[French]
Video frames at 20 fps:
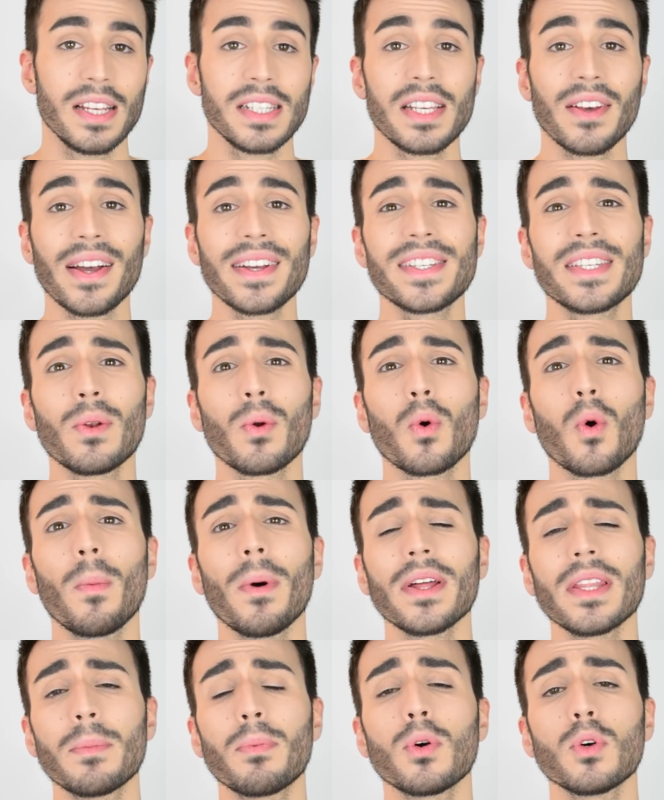C'est vrai que si l'on
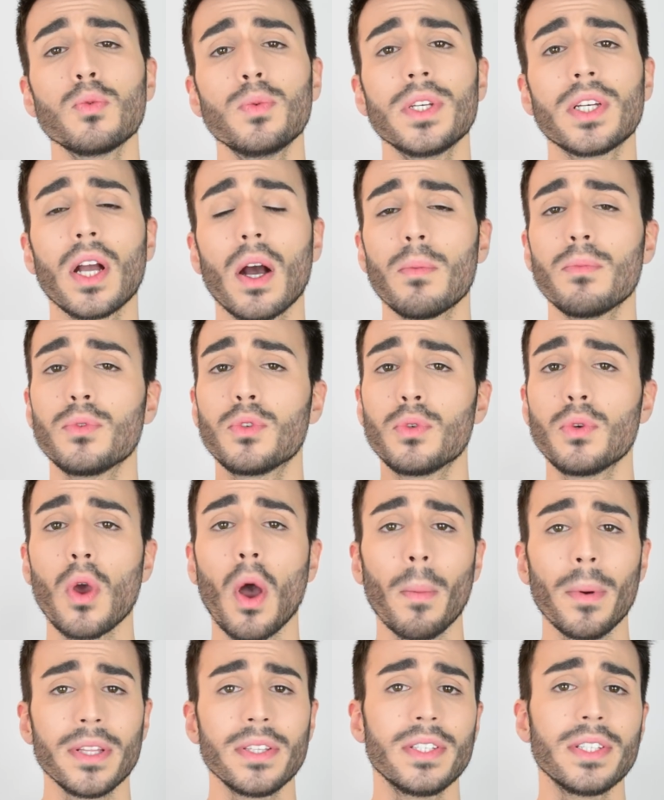compare des produits comme du
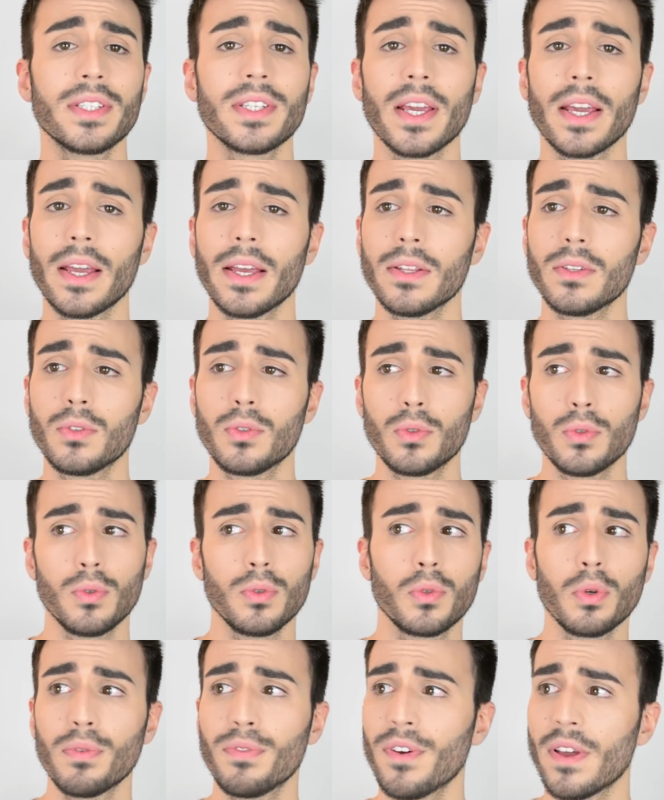Urban Decay,
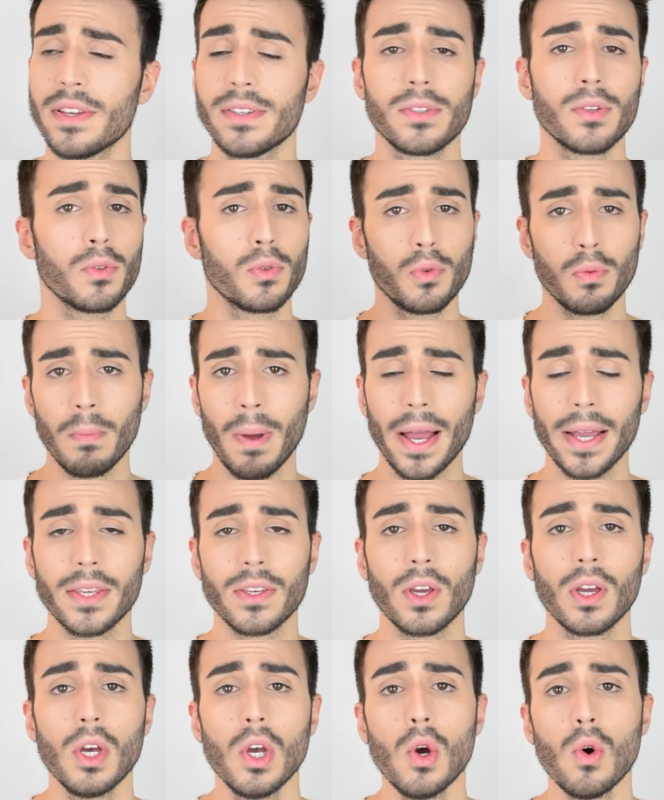du Too Faced, du
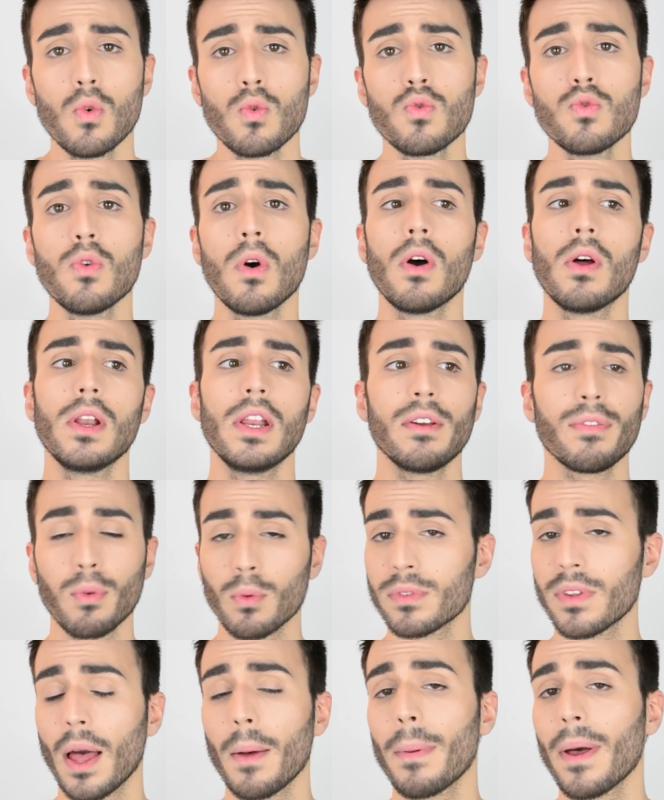MAC ou euh, les
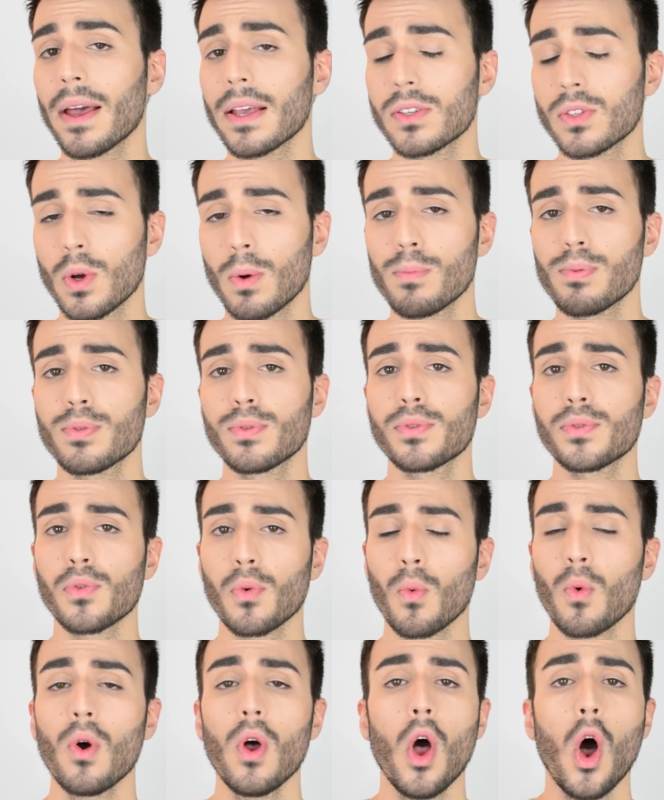teint par exemple
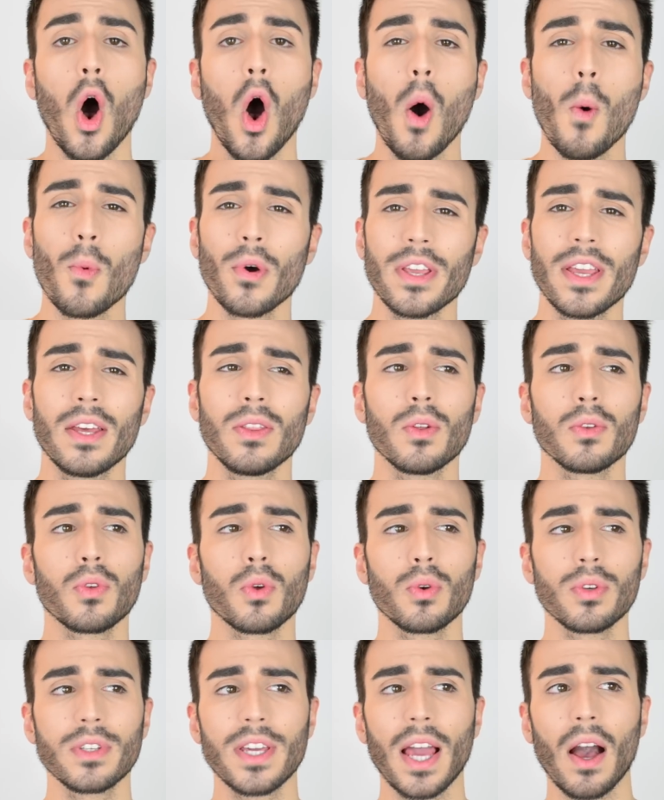sont en moyenne
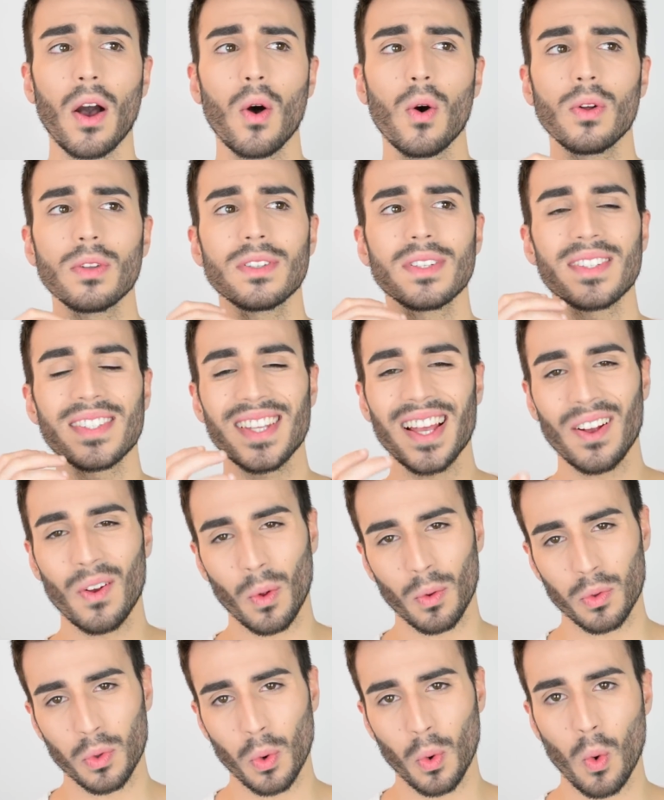entre 40
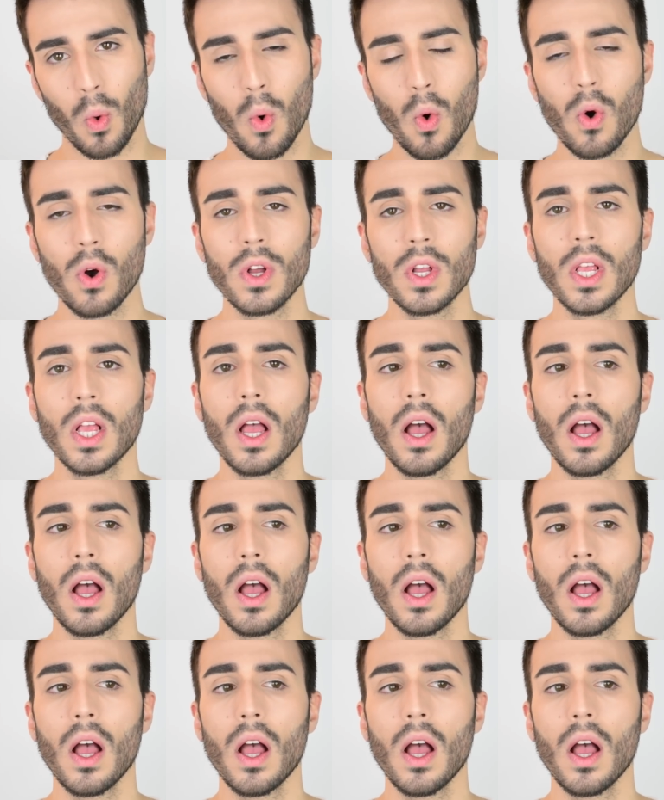50 euros